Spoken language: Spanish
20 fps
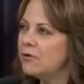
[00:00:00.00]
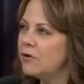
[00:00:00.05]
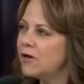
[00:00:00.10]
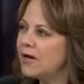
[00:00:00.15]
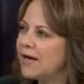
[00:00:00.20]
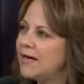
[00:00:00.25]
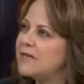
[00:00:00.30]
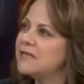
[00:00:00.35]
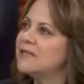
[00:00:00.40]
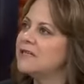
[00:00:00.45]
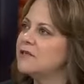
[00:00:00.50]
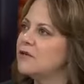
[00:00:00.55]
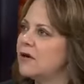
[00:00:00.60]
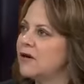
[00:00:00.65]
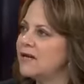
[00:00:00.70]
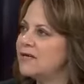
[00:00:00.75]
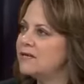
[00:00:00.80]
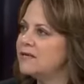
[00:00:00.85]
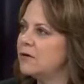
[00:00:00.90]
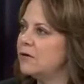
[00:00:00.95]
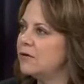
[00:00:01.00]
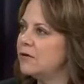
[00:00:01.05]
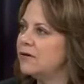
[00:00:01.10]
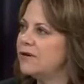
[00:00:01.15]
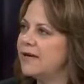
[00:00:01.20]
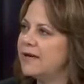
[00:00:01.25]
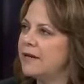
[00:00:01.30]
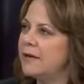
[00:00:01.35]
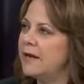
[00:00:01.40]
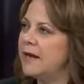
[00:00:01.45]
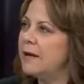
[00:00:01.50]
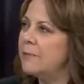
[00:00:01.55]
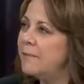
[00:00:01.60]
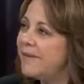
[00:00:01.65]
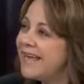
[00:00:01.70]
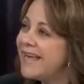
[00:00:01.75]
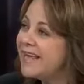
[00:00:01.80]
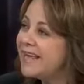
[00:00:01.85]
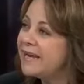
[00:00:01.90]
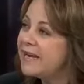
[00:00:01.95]
de organizaciones
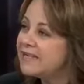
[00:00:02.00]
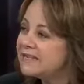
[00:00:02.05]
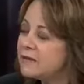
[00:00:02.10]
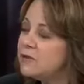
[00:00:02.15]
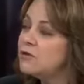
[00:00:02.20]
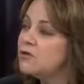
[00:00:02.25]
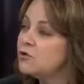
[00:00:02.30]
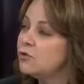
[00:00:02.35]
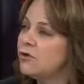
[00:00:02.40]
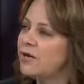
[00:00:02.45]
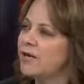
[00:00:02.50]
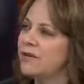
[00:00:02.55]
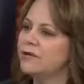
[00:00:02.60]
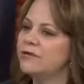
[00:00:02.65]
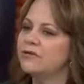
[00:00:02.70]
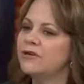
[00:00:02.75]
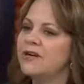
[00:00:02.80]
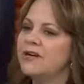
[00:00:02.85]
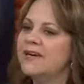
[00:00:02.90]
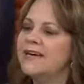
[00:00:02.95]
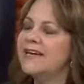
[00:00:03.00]
en, Estados Unidos